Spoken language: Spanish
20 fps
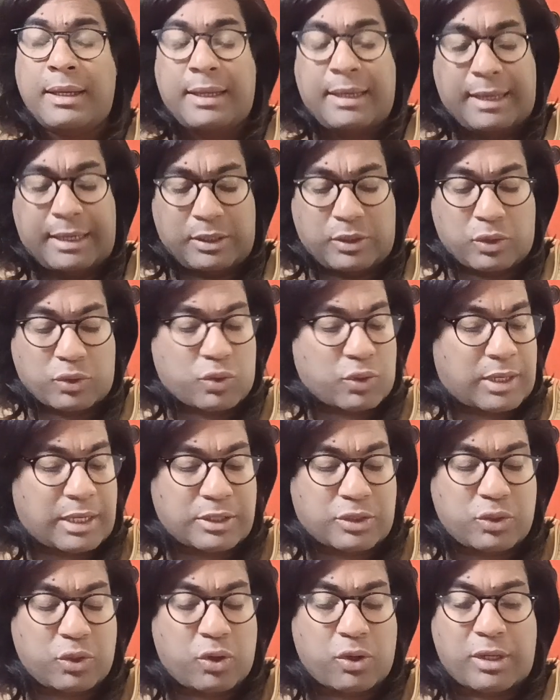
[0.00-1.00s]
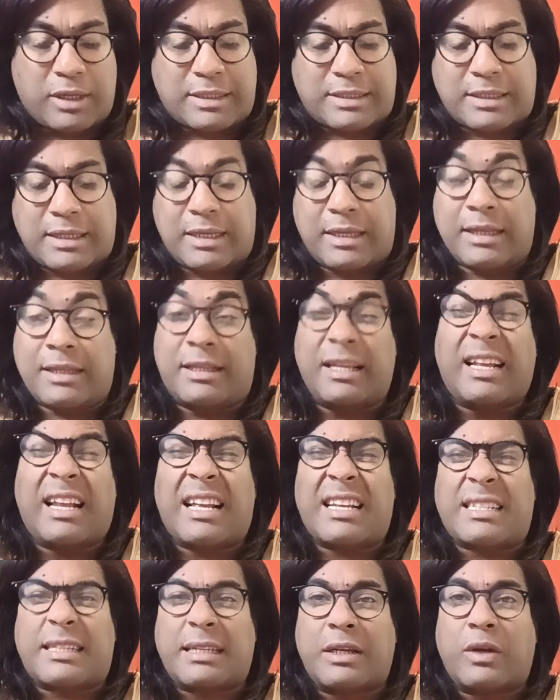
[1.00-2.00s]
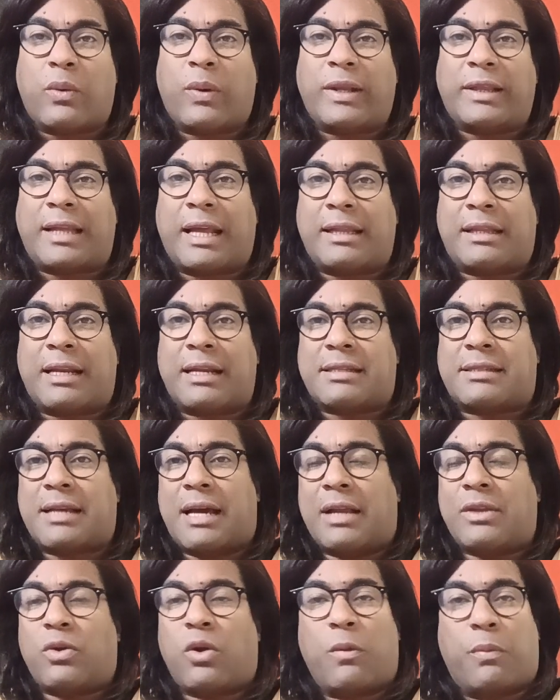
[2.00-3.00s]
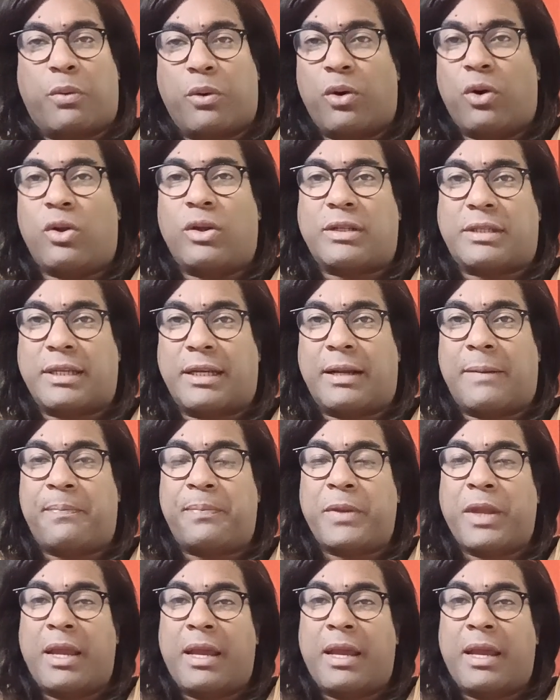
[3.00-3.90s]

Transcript: en dos ocasiones y tienen 53 años y puedo decir